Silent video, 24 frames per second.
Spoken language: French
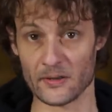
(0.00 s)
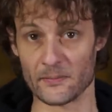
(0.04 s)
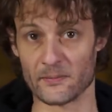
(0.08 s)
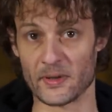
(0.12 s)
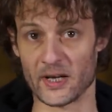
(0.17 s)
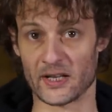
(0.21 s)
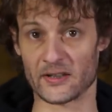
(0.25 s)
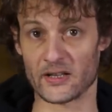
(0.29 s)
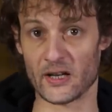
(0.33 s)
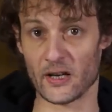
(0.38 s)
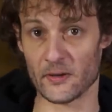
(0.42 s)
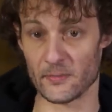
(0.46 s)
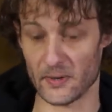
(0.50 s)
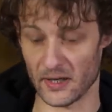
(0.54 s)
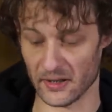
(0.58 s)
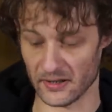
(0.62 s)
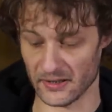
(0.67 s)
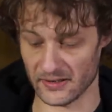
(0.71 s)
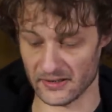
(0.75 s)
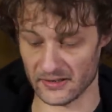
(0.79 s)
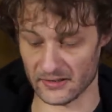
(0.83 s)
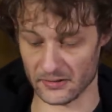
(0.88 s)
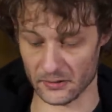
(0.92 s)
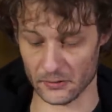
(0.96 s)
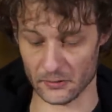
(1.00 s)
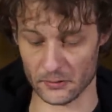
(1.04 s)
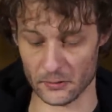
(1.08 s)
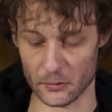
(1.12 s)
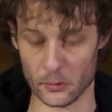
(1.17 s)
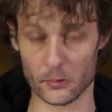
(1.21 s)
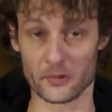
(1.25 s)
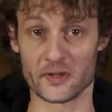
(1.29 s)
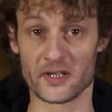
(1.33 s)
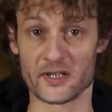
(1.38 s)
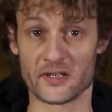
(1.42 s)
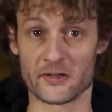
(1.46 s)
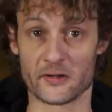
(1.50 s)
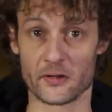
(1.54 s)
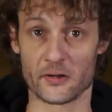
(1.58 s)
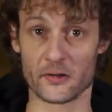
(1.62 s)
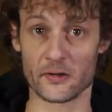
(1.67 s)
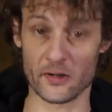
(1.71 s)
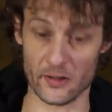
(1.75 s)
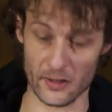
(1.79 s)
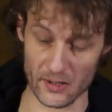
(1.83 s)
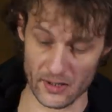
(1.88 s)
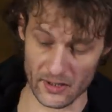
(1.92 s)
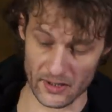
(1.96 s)
Bernard Maris, euh,
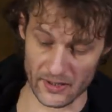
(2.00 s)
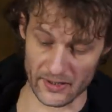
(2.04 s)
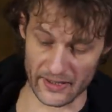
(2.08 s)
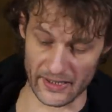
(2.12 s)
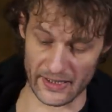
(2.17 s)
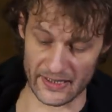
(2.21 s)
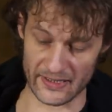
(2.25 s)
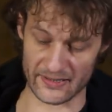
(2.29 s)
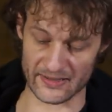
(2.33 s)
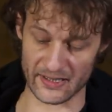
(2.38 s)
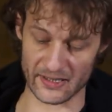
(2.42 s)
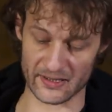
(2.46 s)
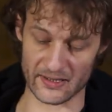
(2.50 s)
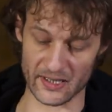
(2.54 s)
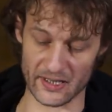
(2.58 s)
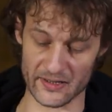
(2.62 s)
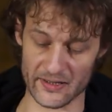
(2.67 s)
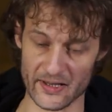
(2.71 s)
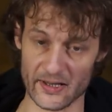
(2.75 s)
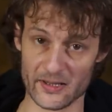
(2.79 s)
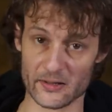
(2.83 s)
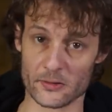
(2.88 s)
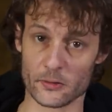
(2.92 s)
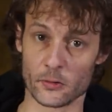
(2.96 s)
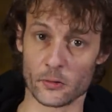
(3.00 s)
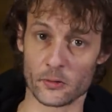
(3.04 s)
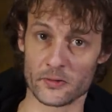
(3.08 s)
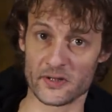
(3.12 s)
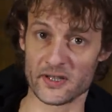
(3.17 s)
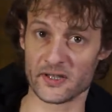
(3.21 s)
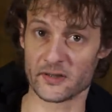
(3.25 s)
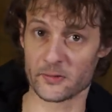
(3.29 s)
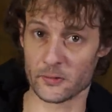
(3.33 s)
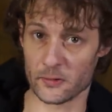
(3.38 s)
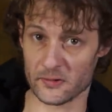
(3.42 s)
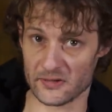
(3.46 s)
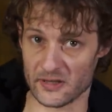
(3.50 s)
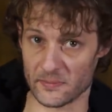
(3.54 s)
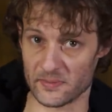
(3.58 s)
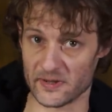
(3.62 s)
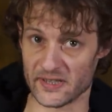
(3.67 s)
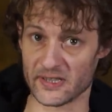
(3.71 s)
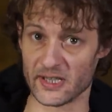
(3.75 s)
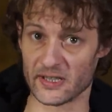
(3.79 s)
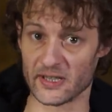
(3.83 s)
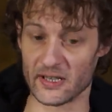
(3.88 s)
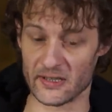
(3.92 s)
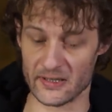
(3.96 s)
chroniqueur, Elsa Kaya, chroniqueuse et
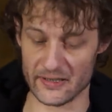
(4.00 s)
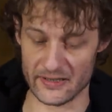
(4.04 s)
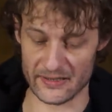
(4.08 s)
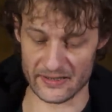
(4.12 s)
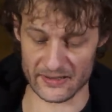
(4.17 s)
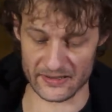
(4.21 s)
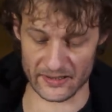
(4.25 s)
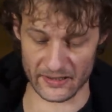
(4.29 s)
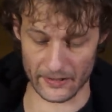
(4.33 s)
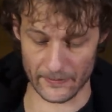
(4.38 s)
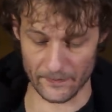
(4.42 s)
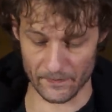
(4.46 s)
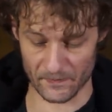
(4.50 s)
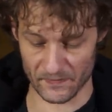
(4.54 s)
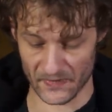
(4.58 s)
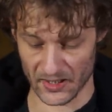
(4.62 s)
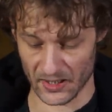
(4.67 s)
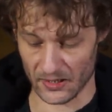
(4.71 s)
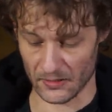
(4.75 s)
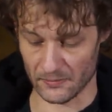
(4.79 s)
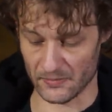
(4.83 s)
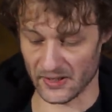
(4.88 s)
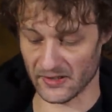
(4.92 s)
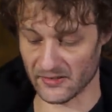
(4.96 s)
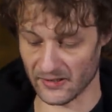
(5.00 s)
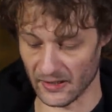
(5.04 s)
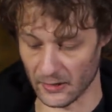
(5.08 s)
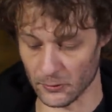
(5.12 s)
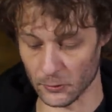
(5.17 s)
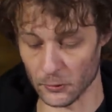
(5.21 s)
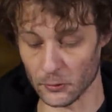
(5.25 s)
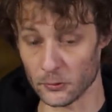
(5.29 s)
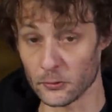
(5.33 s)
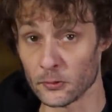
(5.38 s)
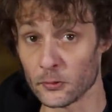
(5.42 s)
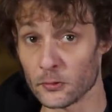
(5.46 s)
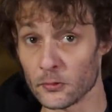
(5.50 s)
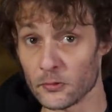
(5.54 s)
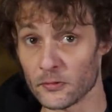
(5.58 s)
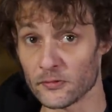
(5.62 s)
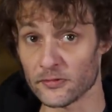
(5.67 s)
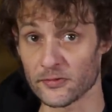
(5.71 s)
psychanalyste, Michel Renaud,